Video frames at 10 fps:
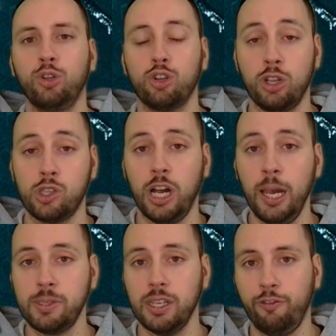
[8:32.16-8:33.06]
auch schon zur
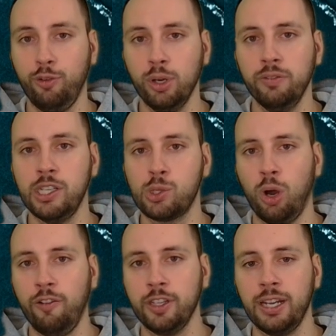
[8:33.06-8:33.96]
Halbzeit führen, wie so
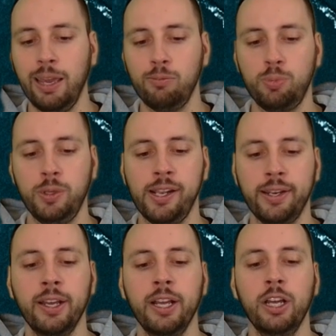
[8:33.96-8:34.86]
oft in
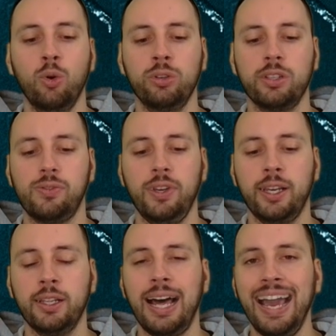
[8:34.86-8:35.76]
Heimspielen und
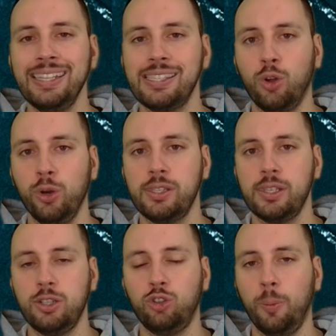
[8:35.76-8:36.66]
deswegen
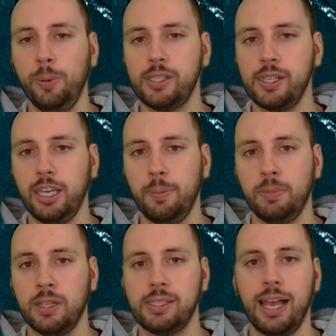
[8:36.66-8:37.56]
1,90, doppeltes
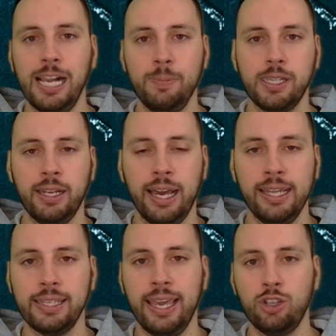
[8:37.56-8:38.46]
Ergebnis, Halbzeit
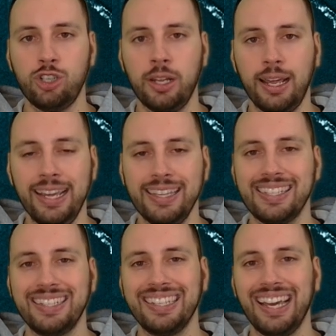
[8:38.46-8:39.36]
1, Endstand
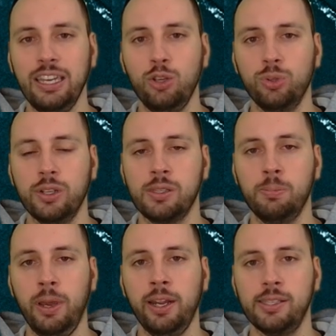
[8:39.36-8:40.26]
1, 3 Units,
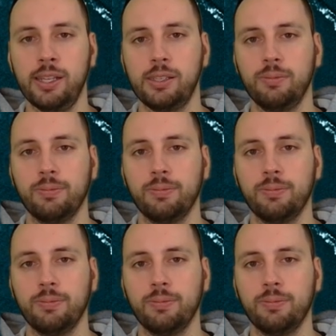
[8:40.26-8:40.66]
mein Einsatz.